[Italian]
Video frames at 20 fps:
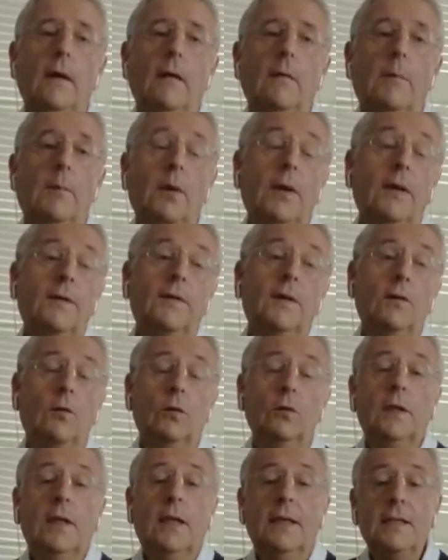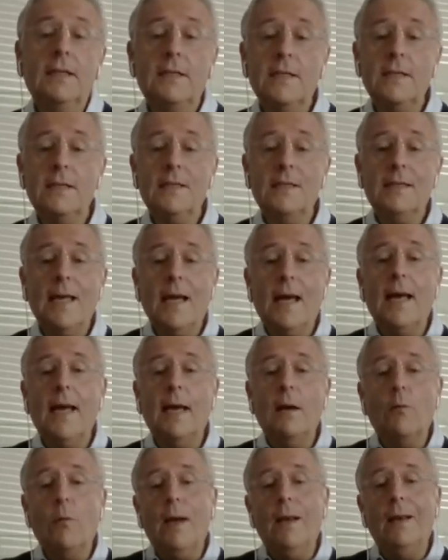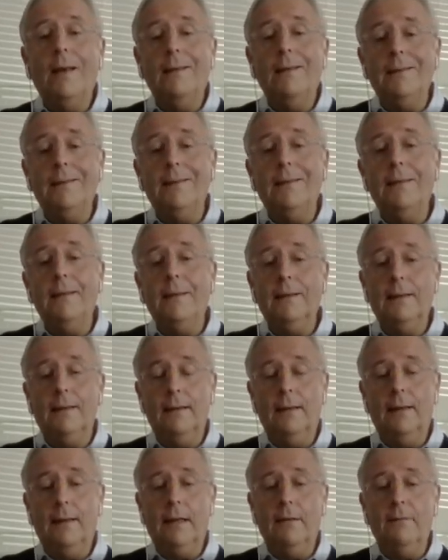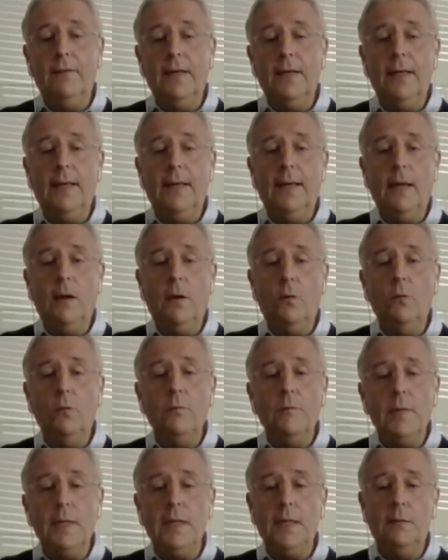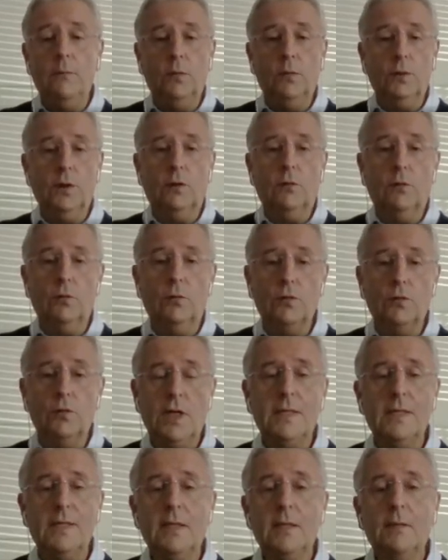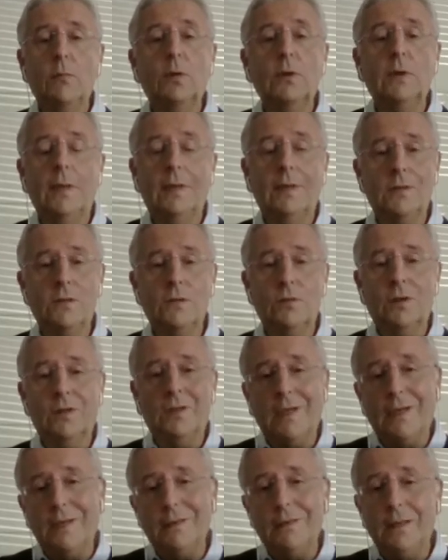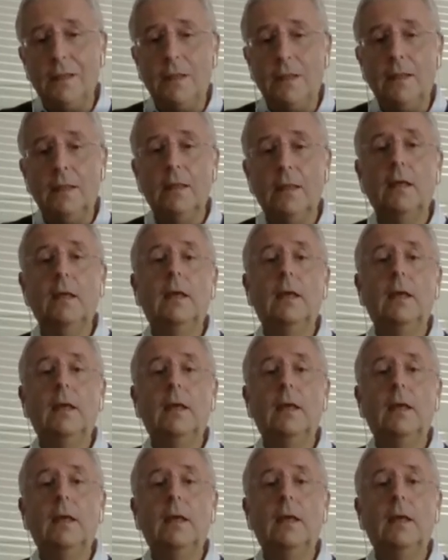Poi la seconda necessità è quella di eh, avere un minimo di conoscenza di modellazione 3D